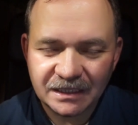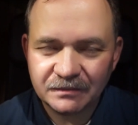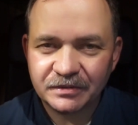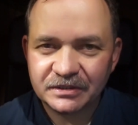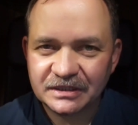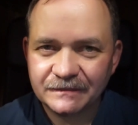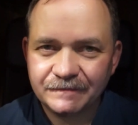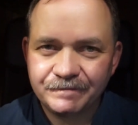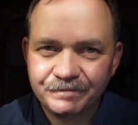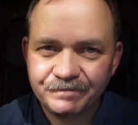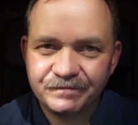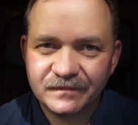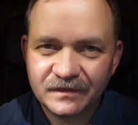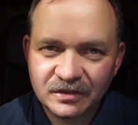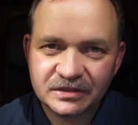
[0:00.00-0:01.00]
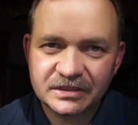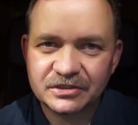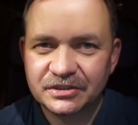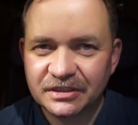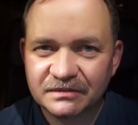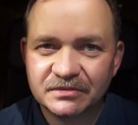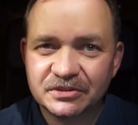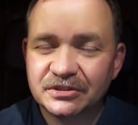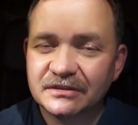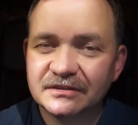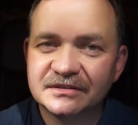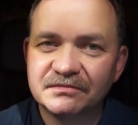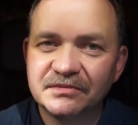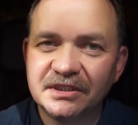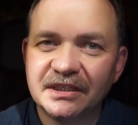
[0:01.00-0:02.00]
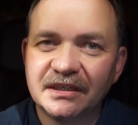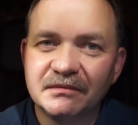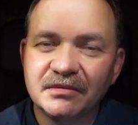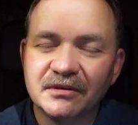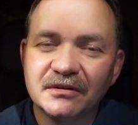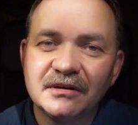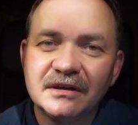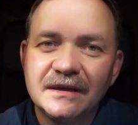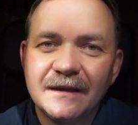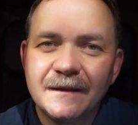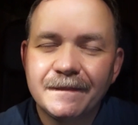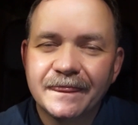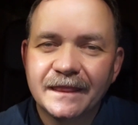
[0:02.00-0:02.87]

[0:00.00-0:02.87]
Ale potem to też jakby się rozmija, bo